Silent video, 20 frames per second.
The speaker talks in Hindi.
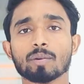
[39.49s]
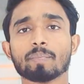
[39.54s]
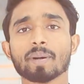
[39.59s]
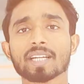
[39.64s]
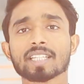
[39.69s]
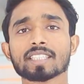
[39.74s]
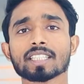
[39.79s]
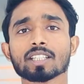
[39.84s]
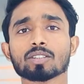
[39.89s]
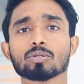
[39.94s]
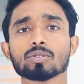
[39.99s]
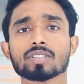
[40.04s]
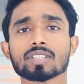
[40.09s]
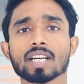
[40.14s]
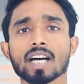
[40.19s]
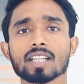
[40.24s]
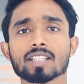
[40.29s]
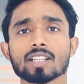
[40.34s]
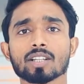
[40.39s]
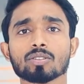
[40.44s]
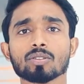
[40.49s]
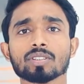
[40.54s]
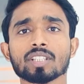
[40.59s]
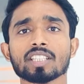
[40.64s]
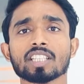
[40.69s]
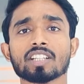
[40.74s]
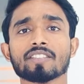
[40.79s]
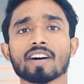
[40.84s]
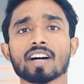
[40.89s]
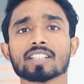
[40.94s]
विपक्ष के कुछ सांसदों
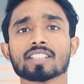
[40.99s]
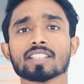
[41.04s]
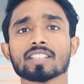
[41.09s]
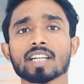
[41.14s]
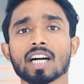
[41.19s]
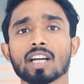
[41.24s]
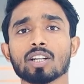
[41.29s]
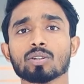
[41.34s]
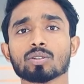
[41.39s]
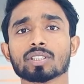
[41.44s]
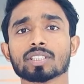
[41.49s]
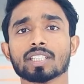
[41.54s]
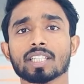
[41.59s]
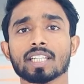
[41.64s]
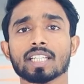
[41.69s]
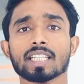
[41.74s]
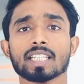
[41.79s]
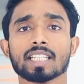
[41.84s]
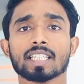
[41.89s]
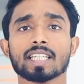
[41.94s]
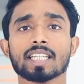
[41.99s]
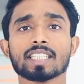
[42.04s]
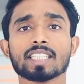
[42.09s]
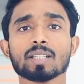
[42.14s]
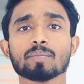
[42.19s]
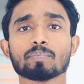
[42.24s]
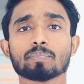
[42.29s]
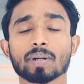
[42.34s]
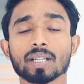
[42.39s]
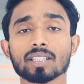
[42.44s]
ने निर्वाचन आयोग से
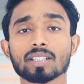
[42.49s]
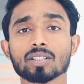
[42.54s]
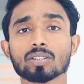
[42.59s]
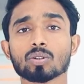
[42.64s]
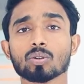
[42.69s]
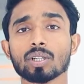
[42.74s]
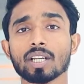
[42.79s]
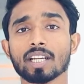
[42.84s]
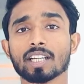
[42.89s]
इसी पत्र को